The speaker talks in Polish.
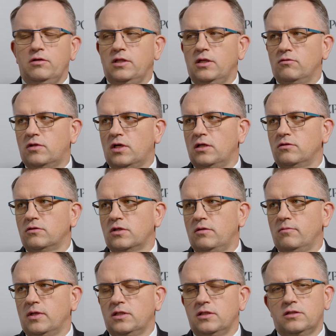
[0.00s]
neutralność
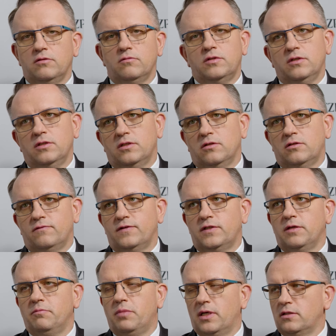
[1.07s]
klimatyczną, co jest
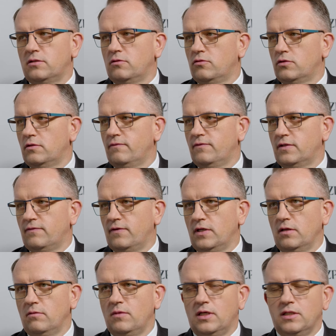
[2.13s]
oczywiście bardzo dużym
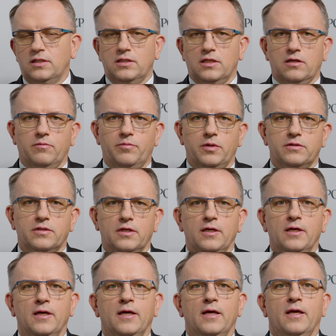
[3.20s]
wyzwaniem dla nas jako Polski,
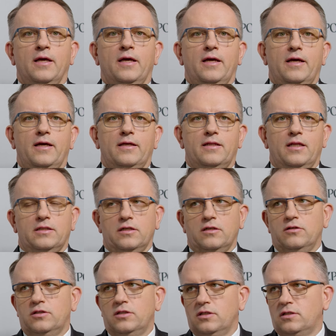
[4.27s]

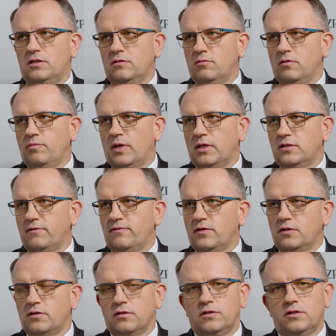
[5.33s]
dlatego że jesteśmy oparci w
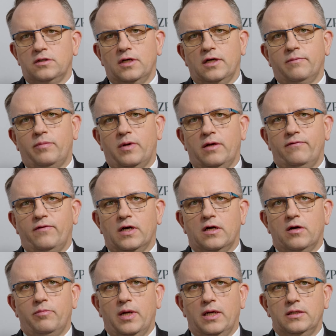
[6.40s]
większości na paliwach
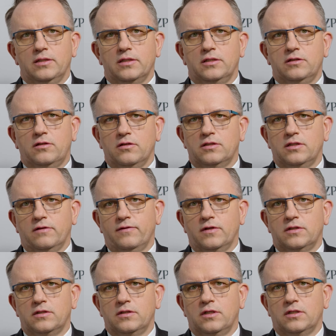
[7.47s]
kopalnych i to jest
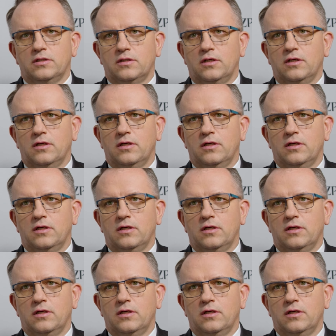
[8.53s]
największy nasz